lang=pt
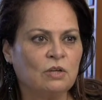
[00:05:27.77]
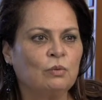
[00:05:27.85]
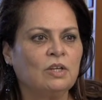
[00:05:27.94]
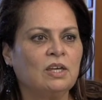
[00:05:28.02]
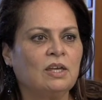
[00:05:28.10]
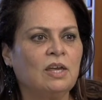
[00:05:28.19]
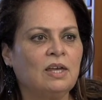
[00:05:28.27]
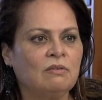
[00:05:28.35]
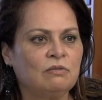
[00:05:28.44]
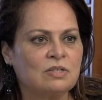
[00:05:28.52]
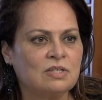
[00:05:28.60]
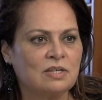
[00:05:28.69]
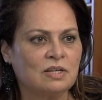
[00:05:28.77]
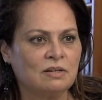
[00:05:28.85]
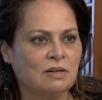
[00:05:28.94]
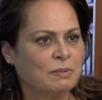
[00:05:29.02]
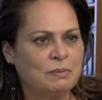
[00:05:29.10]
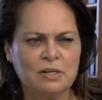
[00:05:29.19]
O que, quem é você?
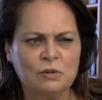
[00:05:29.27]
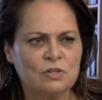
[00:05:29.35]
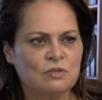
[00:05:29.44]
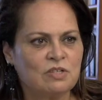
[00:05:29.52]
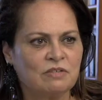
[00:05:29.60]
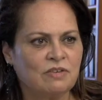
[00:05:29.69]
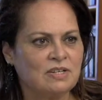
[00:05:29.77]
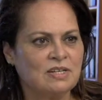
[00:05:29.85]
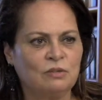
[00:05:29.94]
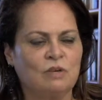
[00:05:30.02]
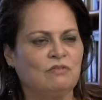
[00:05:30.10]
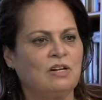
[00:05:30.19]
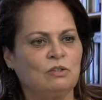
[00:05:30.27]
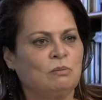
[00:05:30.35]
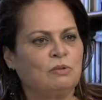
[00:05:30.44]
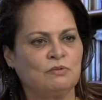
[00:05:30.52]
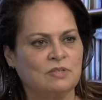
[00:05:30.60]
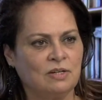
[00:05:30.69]
A primeira coisa que você faz é falar a tua
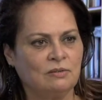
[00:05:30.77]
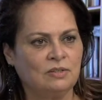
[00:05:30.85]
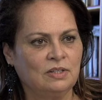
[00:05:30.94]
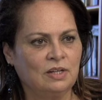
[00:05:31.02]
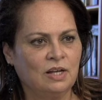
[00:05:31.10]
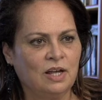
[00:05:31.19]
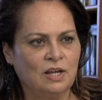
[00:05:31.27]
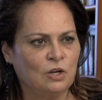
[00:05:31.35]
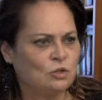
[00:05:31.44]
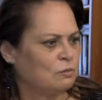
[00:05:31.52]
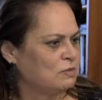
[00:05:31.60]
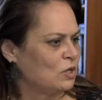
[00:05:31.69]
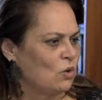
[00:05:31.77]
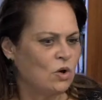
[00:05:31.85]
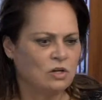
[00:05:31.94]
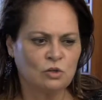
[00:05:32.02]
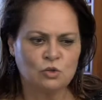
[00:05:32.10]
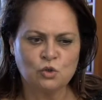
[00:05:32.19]
profissão. Eu sou
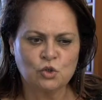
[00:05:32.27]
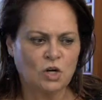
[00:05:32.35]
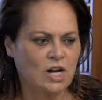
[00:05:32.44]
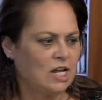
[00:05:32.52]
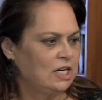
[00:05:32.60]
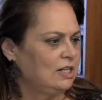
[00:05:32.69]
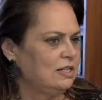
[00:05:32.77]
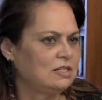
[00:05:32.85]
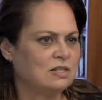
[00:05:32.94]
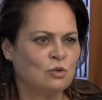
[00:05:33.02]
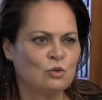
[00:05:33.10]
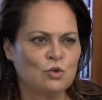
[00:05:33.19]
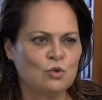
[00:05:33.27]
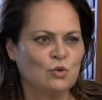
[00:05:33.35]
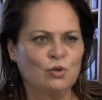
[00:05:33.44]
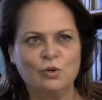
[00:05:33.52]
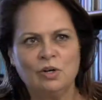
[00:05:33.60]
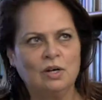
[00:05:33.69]
psicóloga, eu sou jornalista, eu
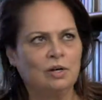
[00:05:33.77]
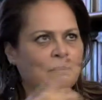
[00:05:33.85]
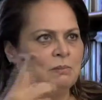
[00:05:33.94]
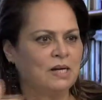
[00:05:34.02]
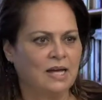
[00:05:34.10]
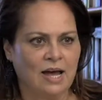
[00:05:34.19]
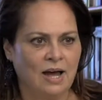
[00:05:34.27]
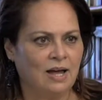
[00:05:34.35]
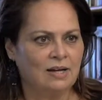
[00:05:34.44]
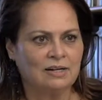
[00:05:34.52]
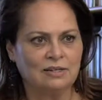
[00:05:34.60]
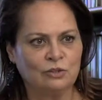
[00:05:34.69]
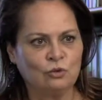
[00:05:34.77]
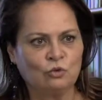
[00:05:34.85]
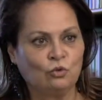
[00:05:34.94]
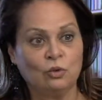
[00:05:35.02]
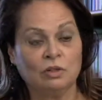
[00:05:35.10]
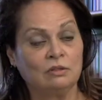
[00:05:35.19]
sou bancária, eu
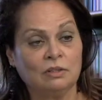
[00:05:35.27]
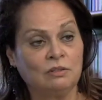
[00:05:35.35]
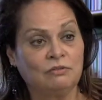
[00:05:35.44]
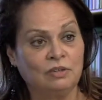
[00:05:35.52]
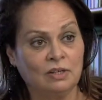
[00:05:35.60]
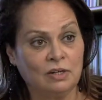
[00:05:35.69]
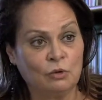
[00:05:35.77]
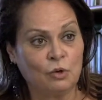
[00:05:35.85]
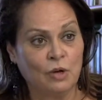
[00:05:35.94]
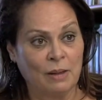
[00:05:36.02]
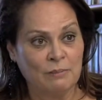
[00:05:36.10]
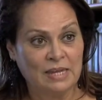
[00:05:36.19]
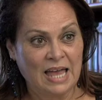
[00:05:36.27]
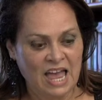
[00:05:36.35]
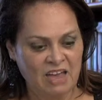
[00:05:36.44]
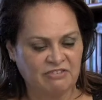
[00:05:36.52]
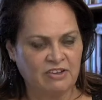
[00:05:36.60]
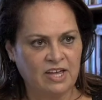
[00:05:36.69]
sou, eu, enfim, eu, a minha
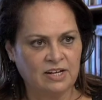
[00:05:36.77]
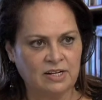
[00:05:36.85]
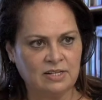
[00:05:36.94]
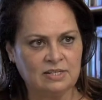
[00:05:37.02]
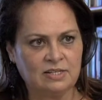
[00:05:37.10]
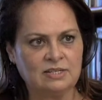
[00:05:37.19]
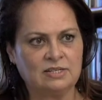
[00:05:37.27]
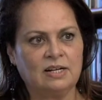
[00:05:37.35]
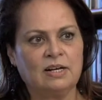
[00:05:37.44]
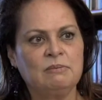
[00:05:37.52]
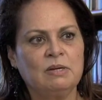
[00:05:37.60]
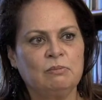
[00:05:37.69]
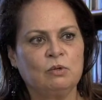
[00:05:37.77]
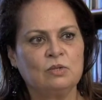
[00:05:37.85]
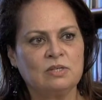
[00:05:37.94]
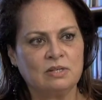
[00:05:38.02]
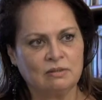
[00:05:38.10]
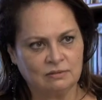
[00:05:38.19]
referência está na minha
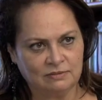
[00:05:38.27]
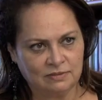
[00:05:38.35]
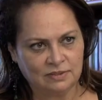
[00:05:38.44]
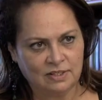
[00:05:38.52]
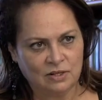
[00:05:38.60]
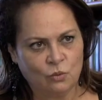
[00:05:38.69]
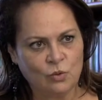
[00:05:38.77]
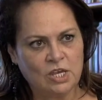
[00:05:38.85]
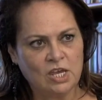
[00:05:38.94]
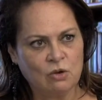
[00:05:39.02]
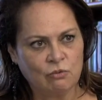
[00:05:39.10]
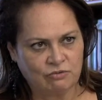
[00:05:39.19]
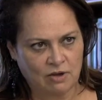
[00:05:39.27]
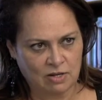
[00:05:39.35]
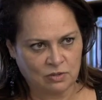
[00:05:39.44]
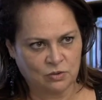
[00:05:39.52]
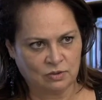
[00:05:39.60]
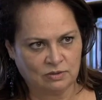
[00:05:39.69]
produção. O que que eu
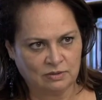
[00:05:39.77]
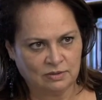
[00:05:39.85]
faço?